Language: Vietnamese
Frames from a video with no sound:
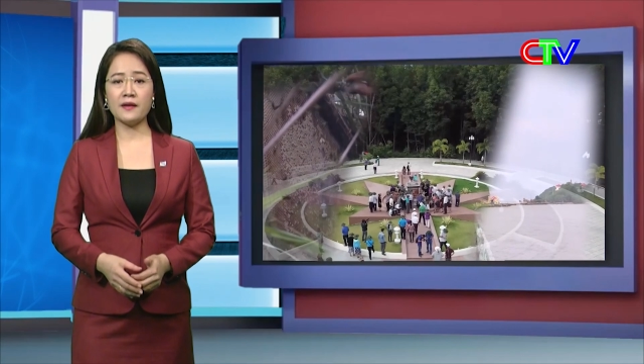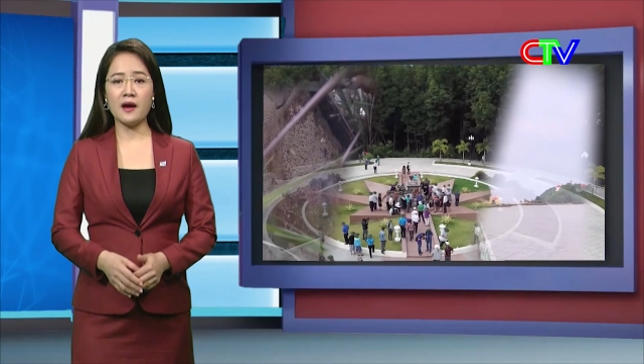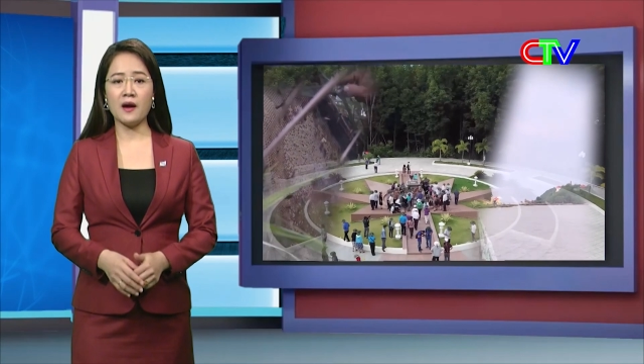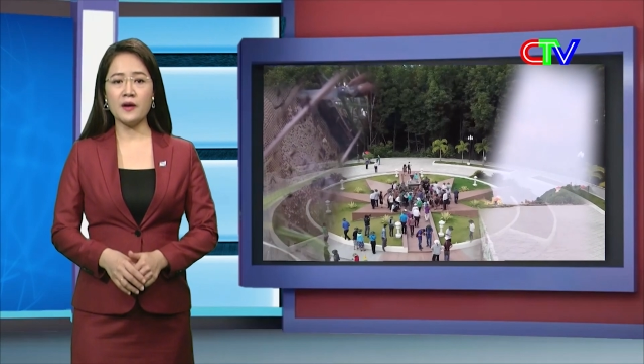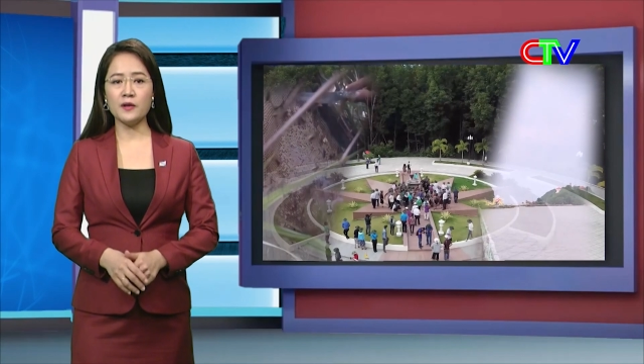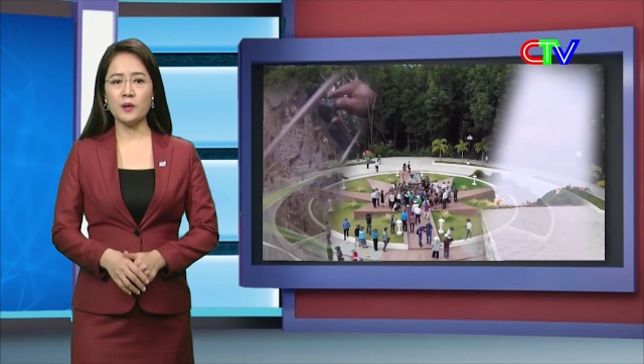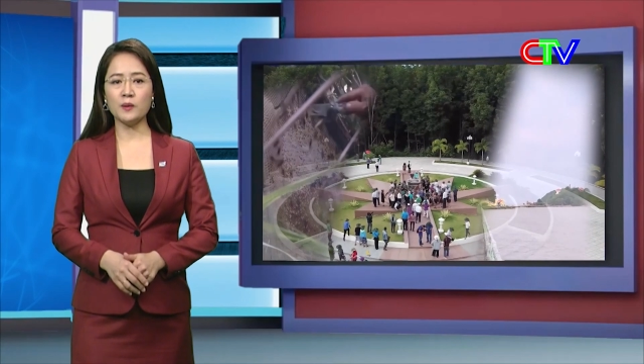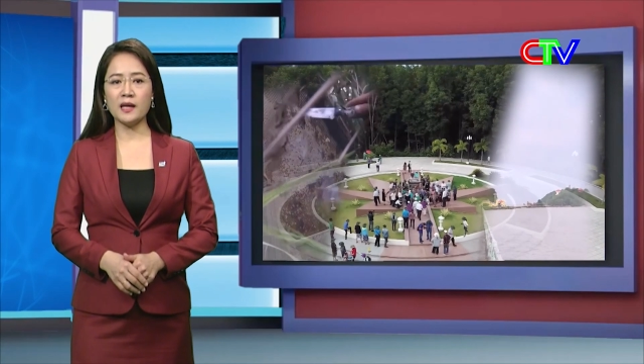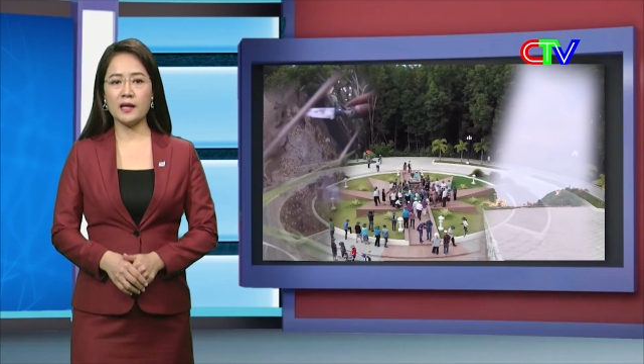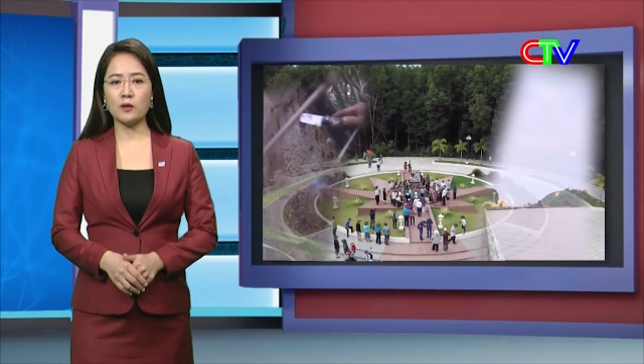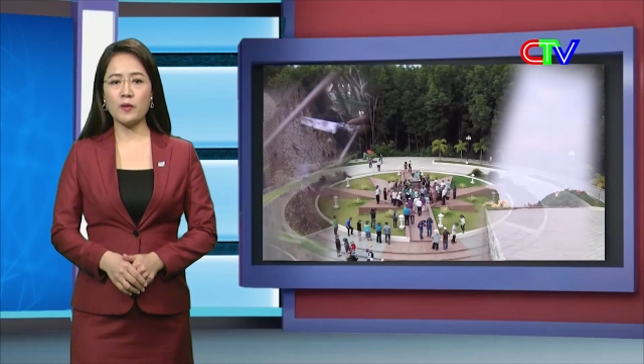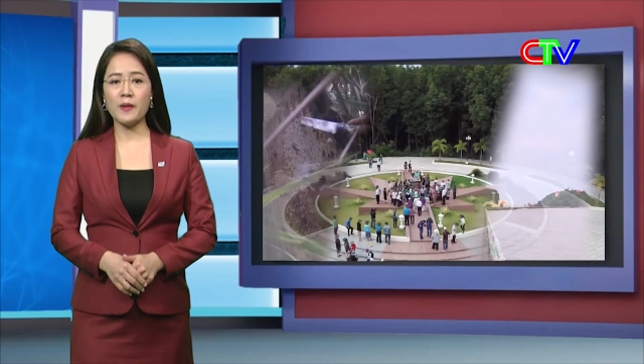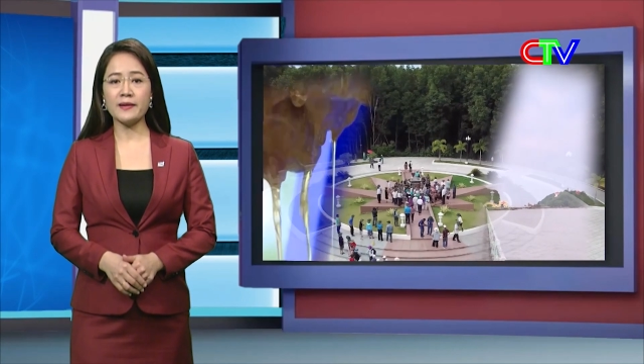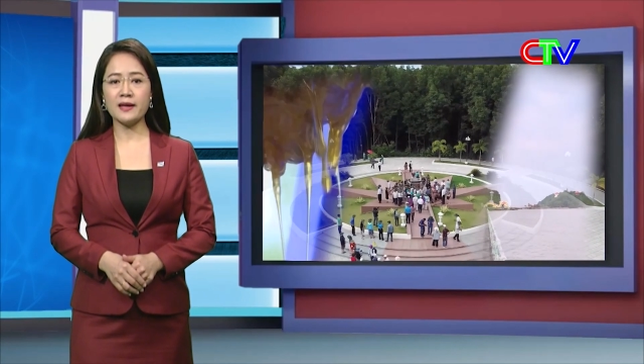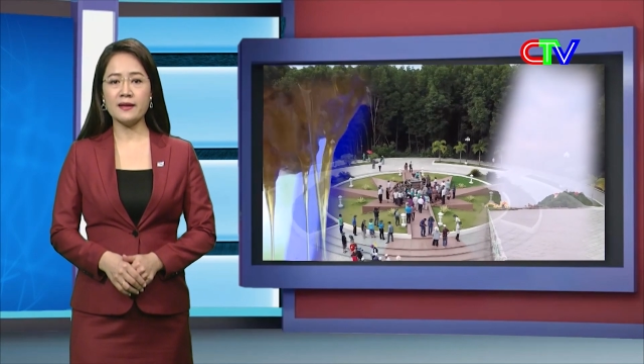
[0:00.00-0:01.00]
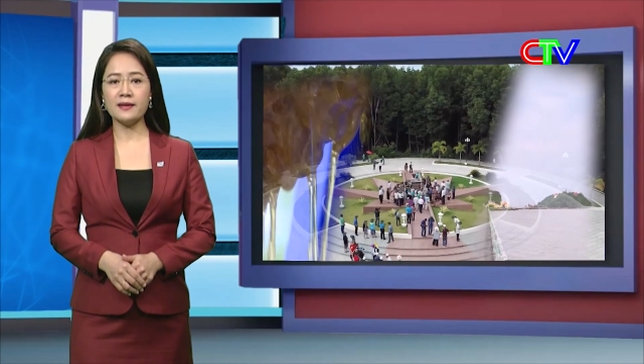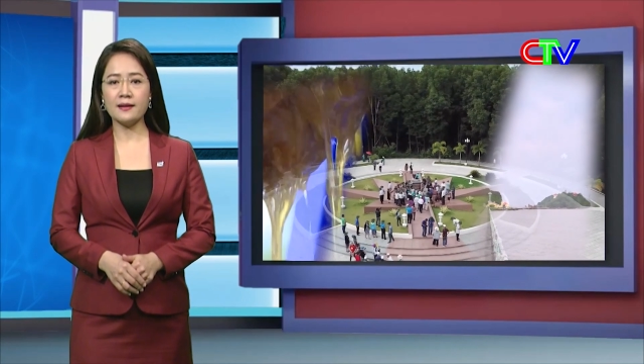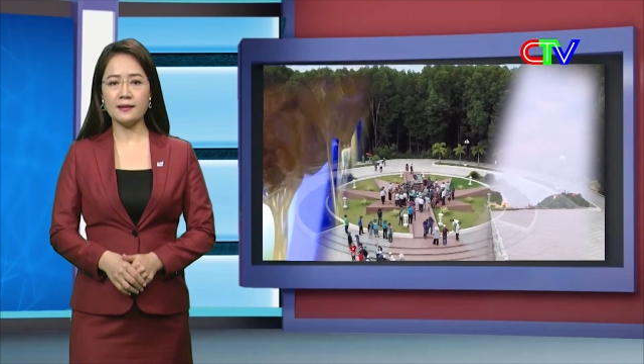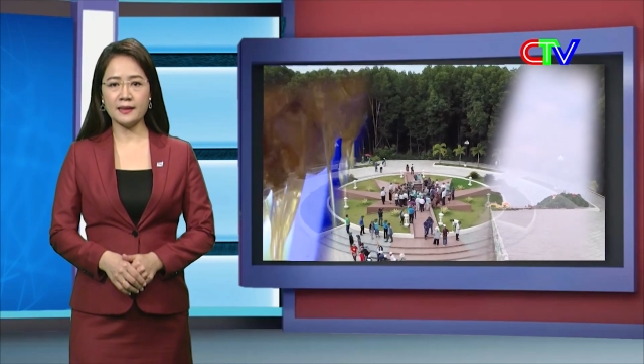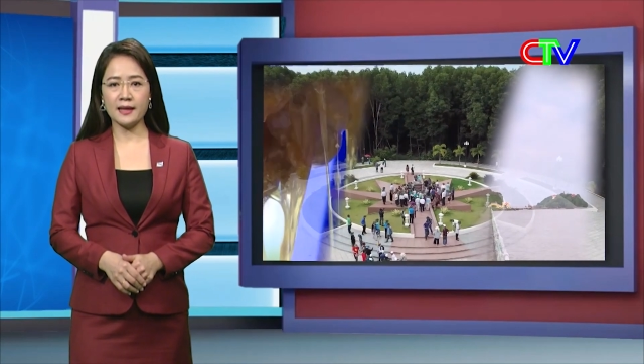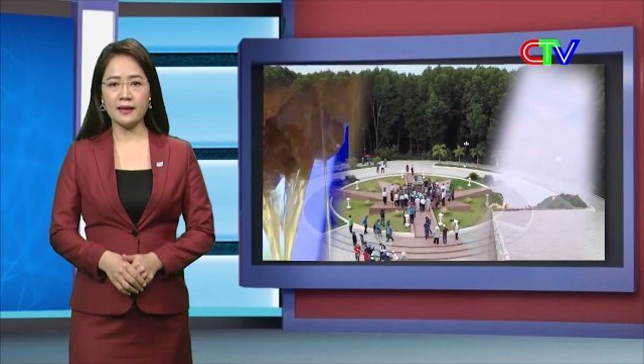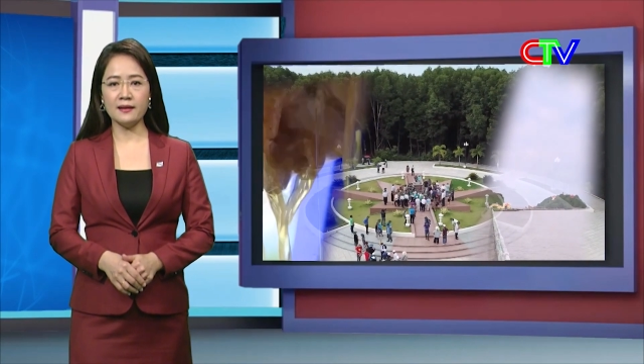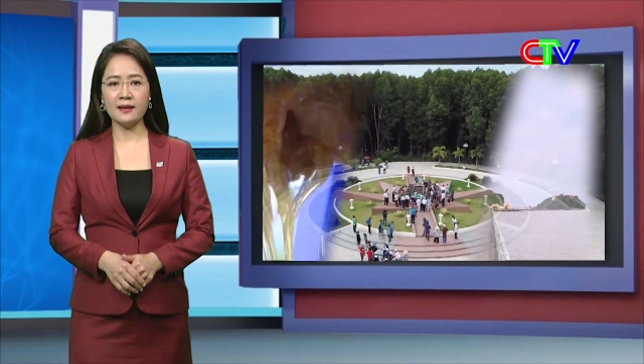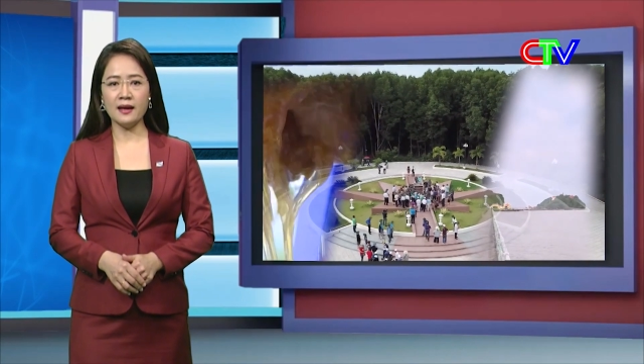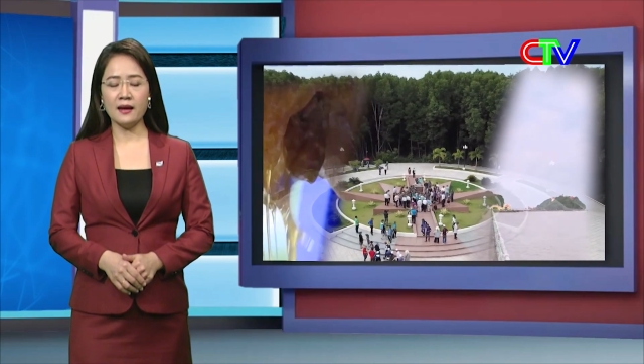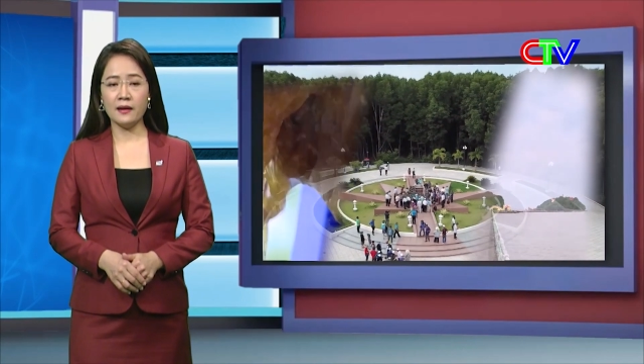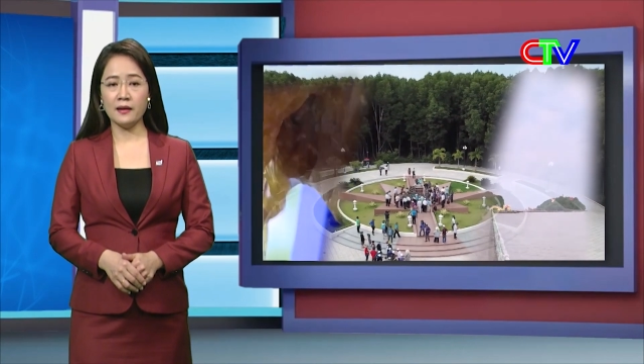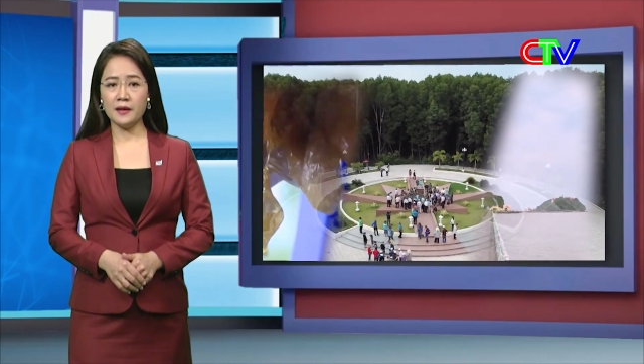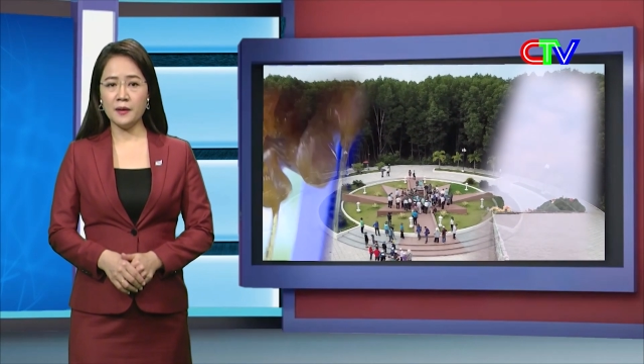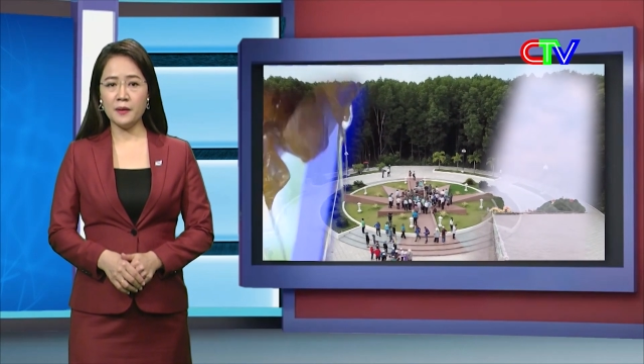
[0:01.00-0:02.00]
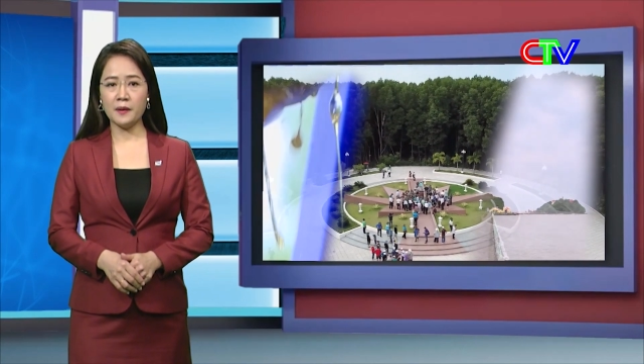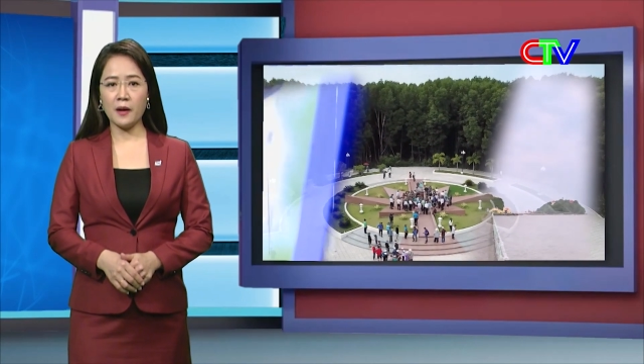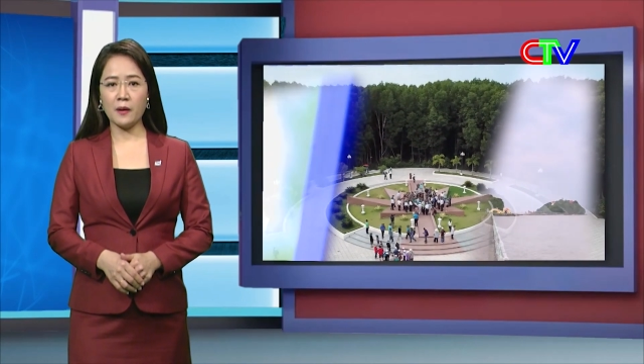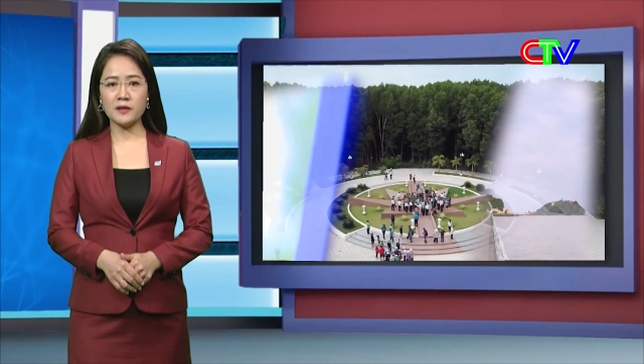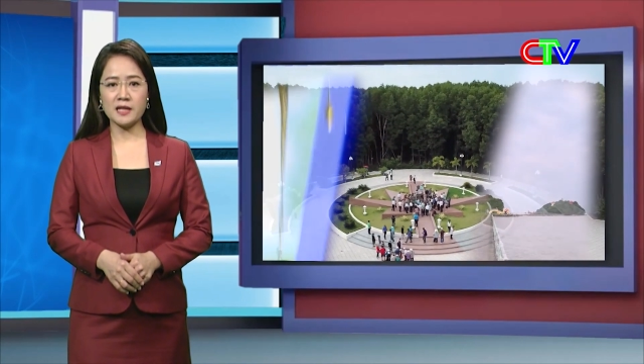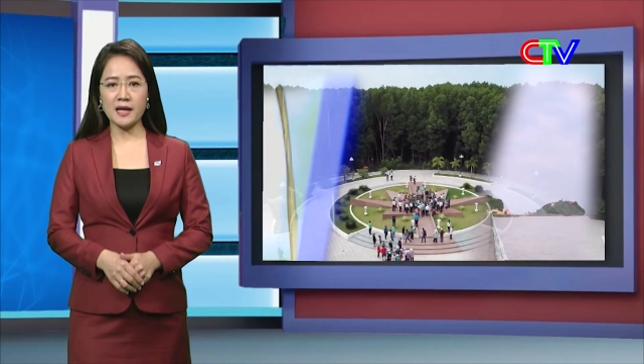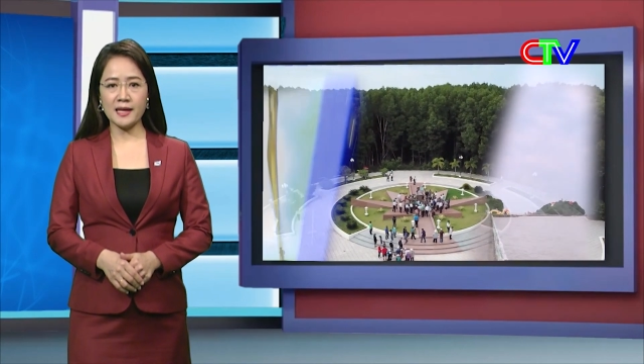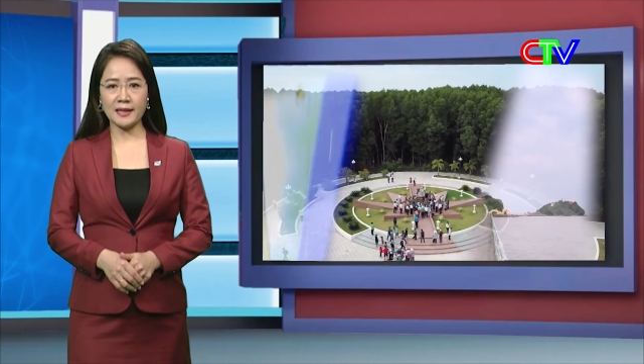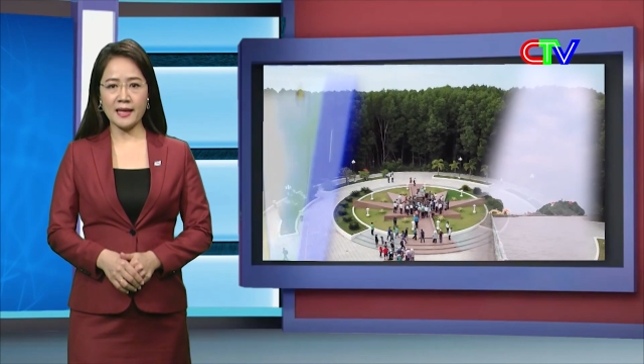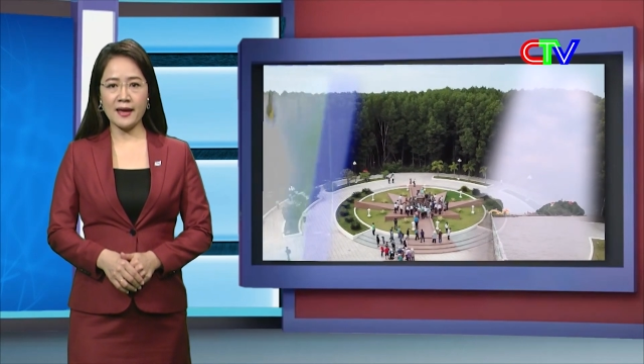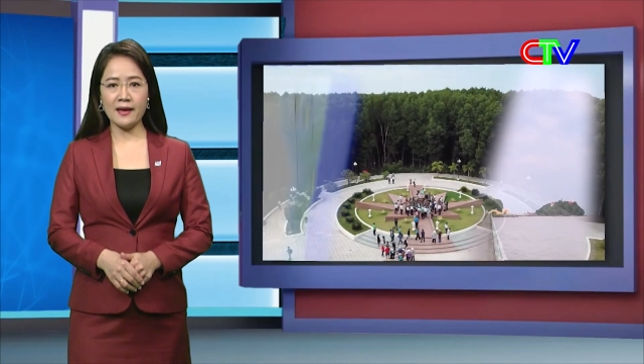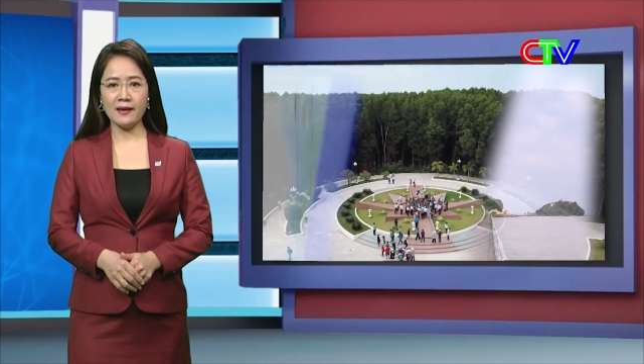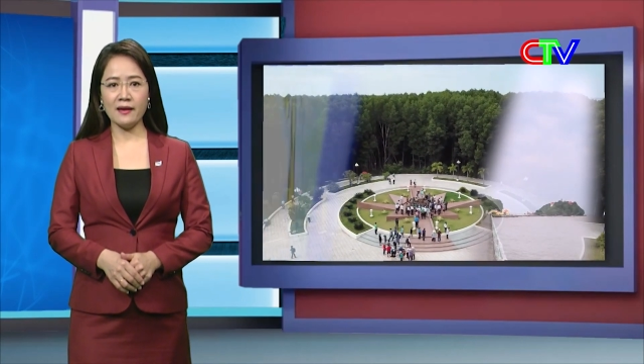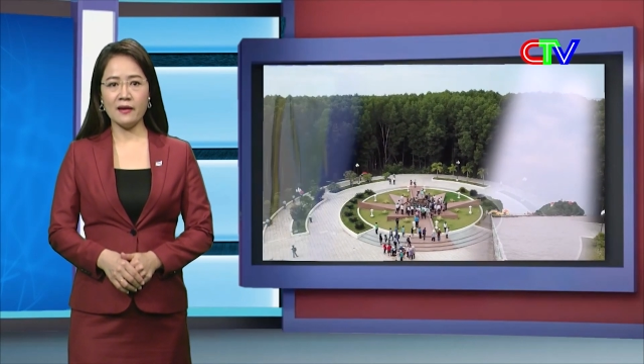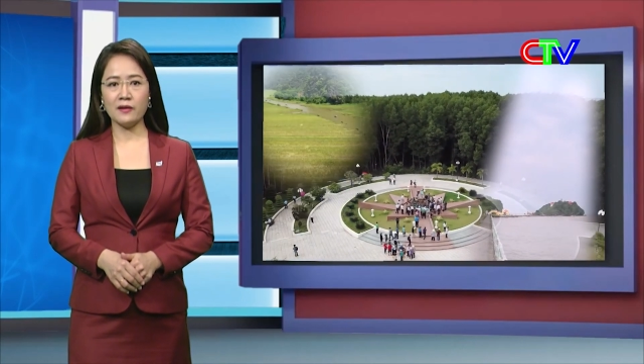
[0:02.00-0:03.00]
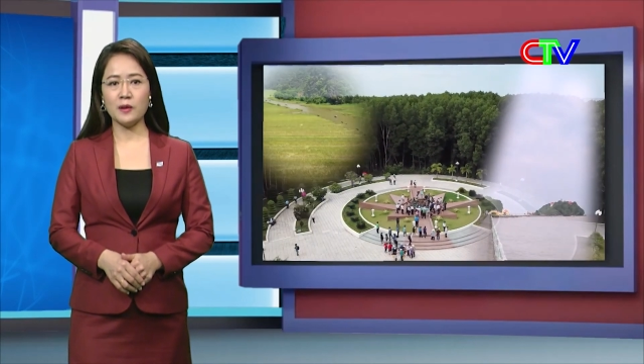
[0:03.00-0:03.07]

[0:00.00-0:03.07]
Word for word: đó, Chủ tịch Ủy ban Nhân dân tỉnh yêu cầu Sở Y tế,